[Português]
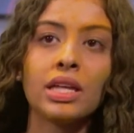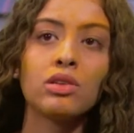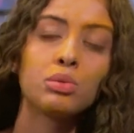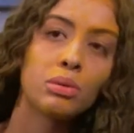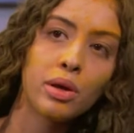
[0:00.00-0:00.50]

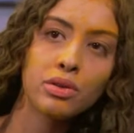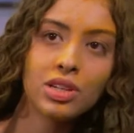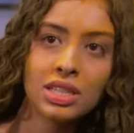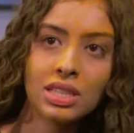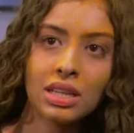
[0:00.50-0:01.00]
nos primeiros
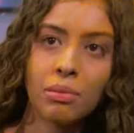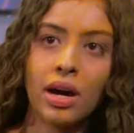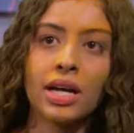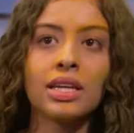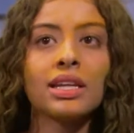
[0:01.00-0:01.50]
dias da
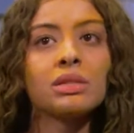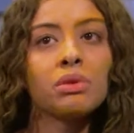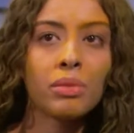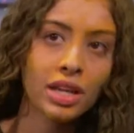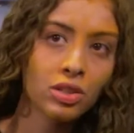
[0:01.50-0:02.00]
semana e nas
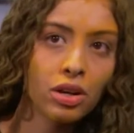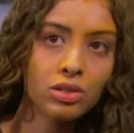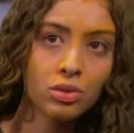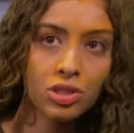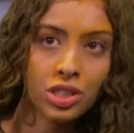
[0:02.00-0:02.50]
primeiras
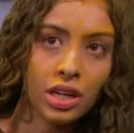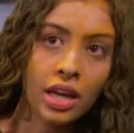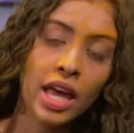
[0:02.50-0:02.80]
horas do dia,